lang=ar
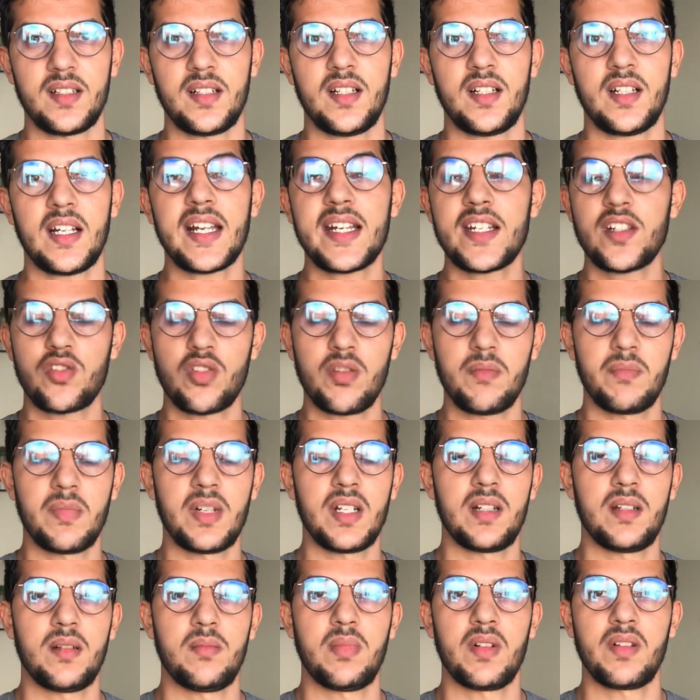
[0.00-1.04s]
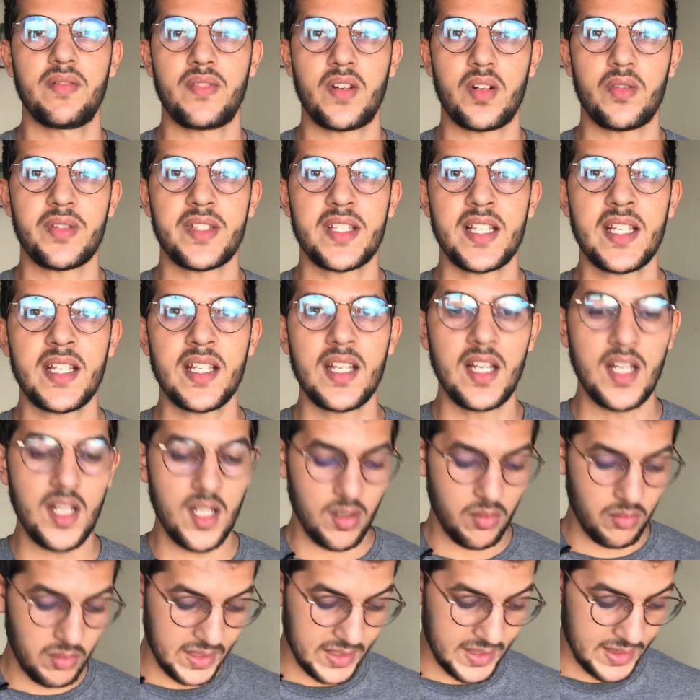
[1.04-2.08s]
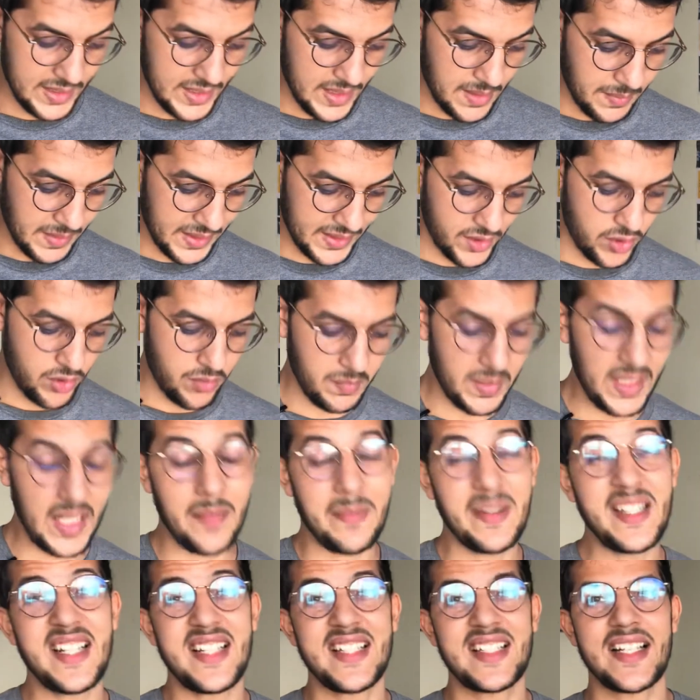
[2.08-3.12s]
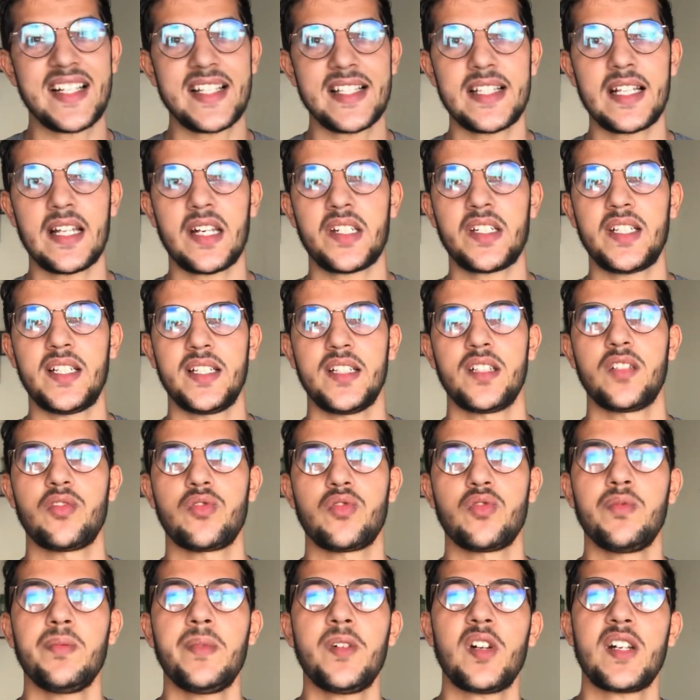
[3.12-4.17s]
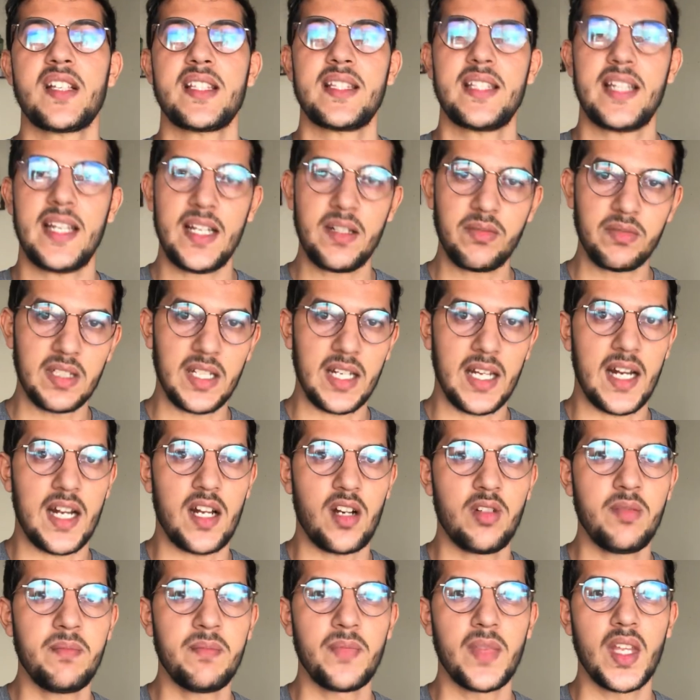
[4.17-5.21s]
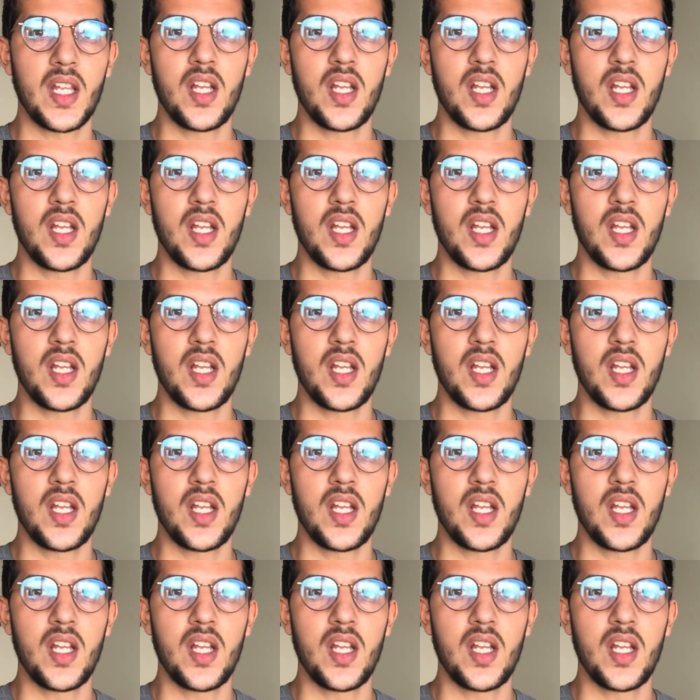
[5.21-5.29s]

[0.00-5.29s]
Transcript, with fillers: قريتهم بالفرنسي ولكن دابا خديتهم بالعربيه حيت خصني نرجع لهاد الكتوبه وخصني نعاود نقراهم